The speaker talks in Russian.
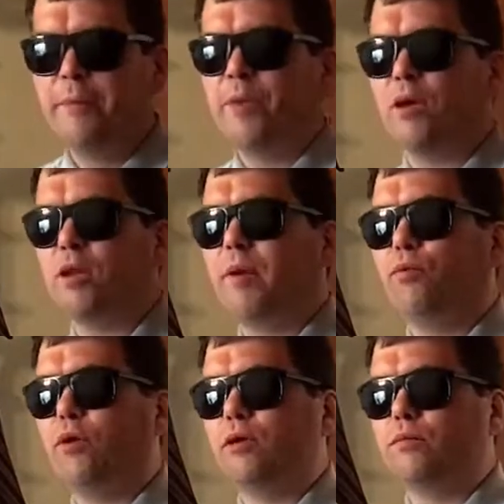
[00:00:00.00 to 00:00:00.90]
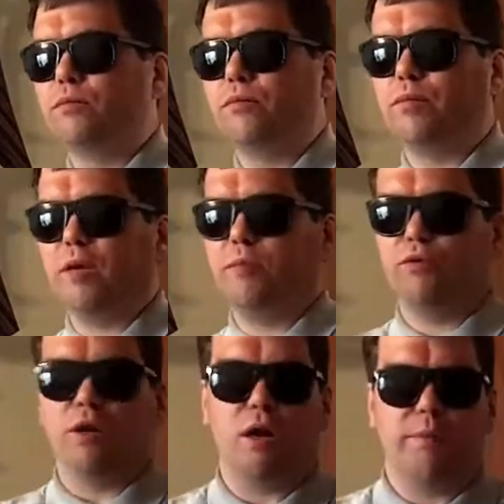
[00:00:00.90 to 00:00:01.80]
Эта бабуля прямо
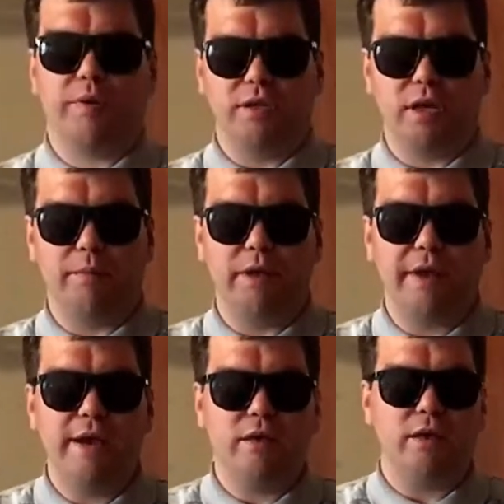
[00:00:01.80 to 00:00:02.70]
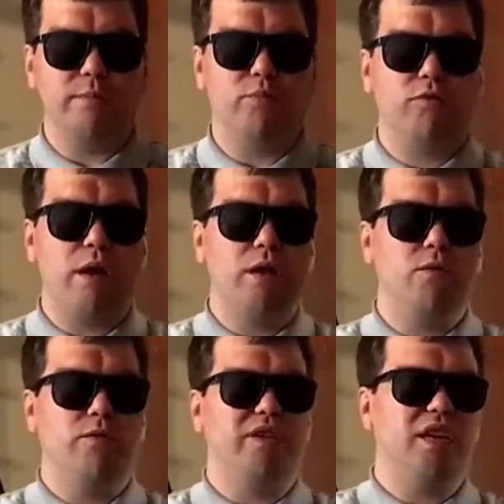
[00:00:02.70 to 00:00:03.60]
вот рыбкой за ним ныряет и буквально
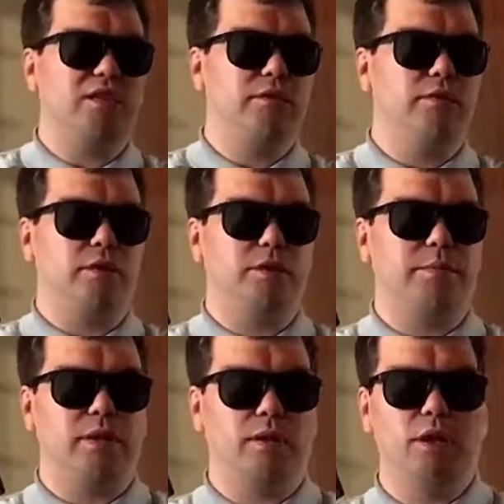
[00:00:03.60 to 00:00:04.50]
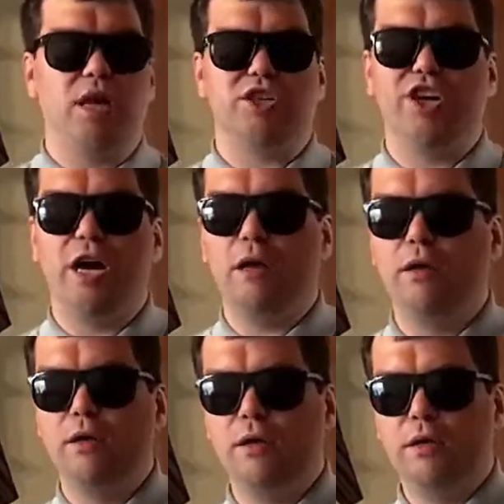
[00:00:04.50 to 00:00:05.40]
его вытаскивает из-под ножа
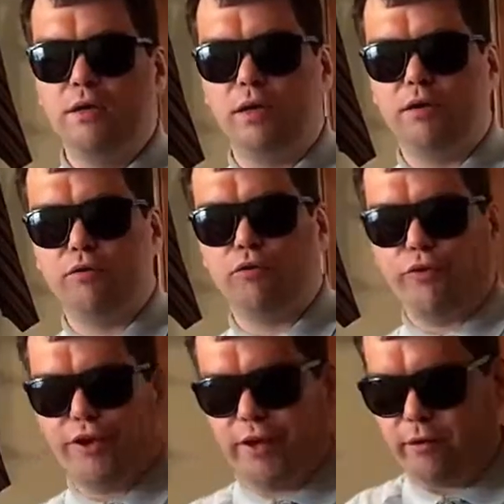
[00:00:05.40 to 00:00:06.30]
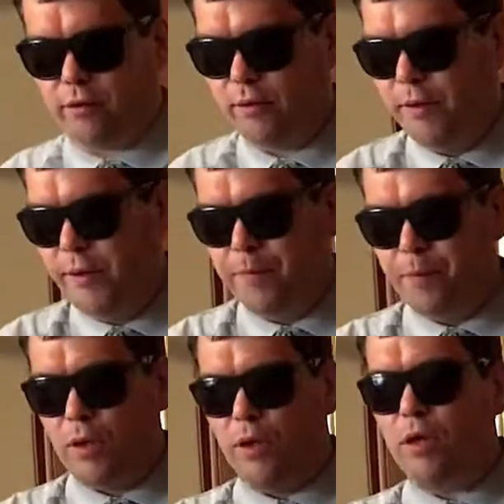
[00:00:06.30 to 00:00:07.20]
этого турникета.
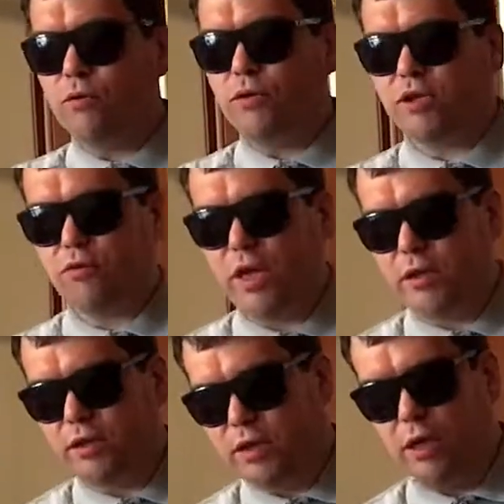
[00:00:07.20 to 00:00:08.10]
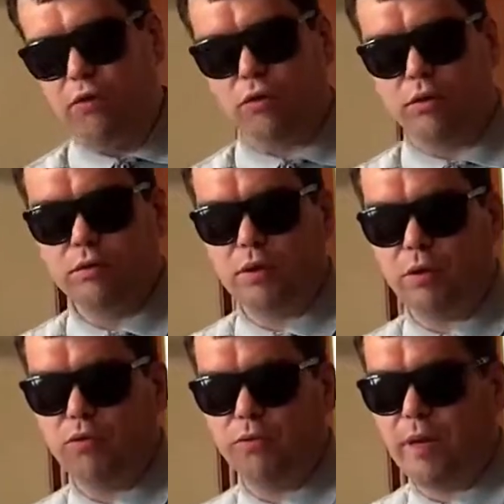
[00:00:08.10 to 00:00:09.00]
И у них случается диалог
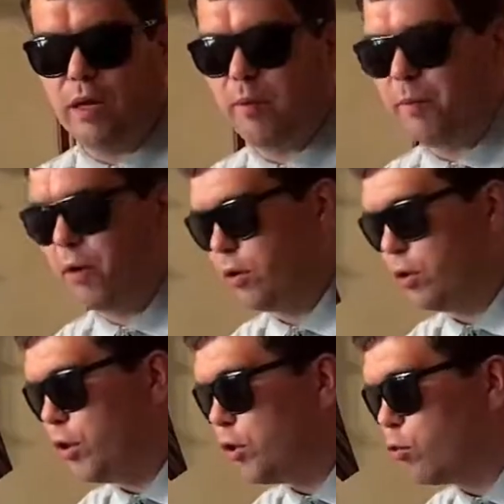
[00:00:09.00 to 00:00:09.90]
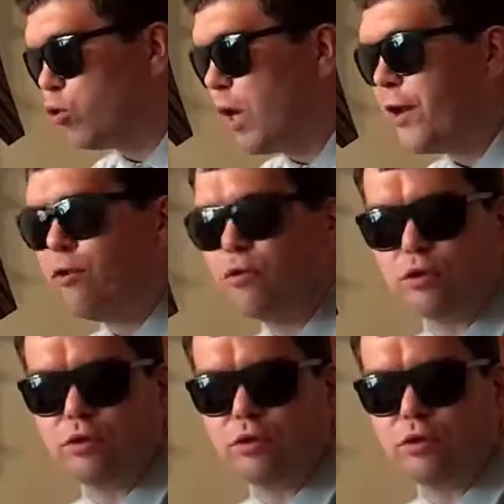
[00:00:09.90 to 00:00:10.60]
такого плана примерно. Ты куда идешь?